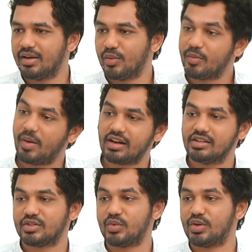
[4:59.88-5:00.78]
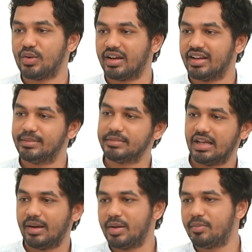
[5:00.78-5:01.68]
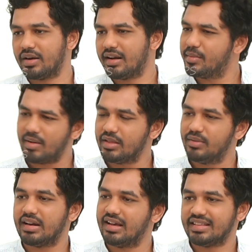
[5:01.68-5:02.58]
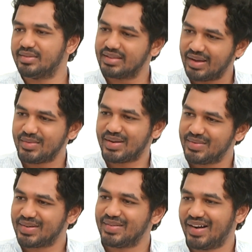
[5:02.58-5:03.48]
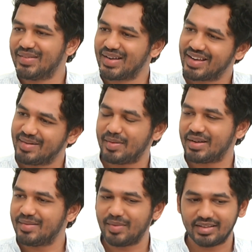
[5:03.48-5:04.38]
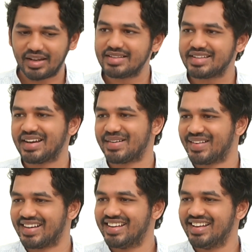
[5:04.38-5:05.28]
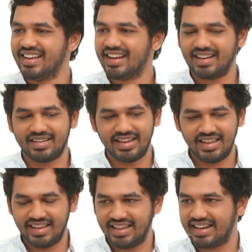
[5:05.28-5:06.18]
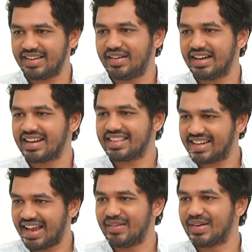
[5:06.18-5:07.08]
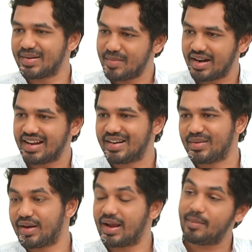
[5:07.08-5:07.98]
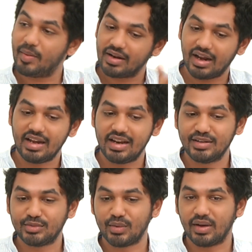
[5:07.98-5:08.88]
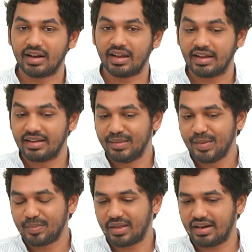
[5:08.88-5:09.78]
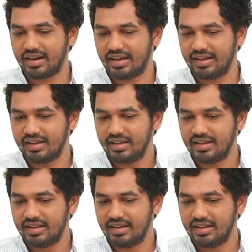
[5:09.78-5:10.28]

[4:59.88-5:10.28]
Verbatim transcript: அவங்க பேரண்ட்ஸ் கூப்பிட்டுவாங்க அப்படி பண்ணலாம் அது வேணாம் அது வந்து அவங்க அவங்க அவங்க எங்கள் அப்பாலாம் பார்த்து டென்ஷன் ஆகிடுவார் ஏன்னா நீலாம் வாங்குறதுக்கு நான் வரணுமாடான்றவர் எங்கள் அப்பா என்கிட்ட அடிக்கடி சொல்லுவாருங்க என்னென்னா